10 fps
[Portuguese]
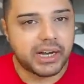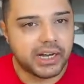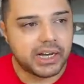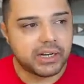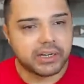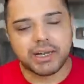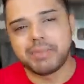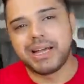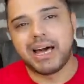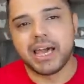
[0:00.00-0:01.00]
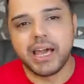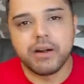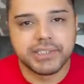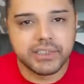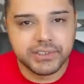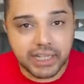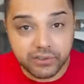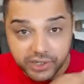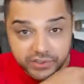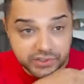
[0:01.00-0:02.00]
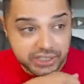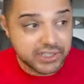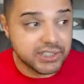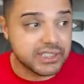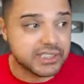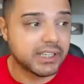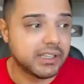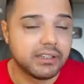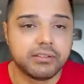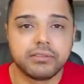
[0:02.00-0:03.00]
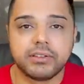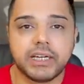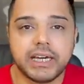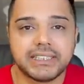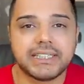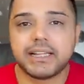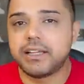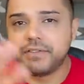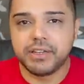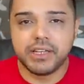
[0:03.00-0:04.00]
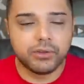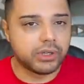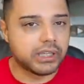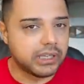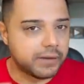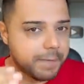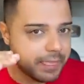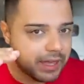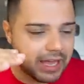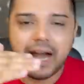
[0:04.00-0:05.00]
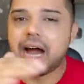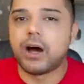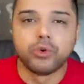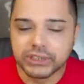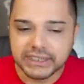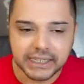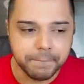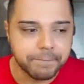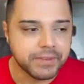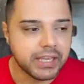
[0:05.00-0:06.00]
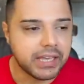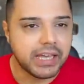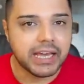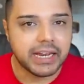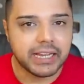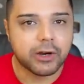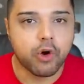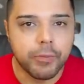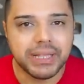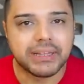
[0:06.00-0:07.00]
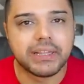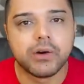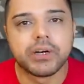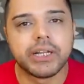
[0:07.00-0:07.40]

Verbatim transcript: a Kamala Harris, né, Estados Unidos já disse que é, está definido que a Rússia ela cometeu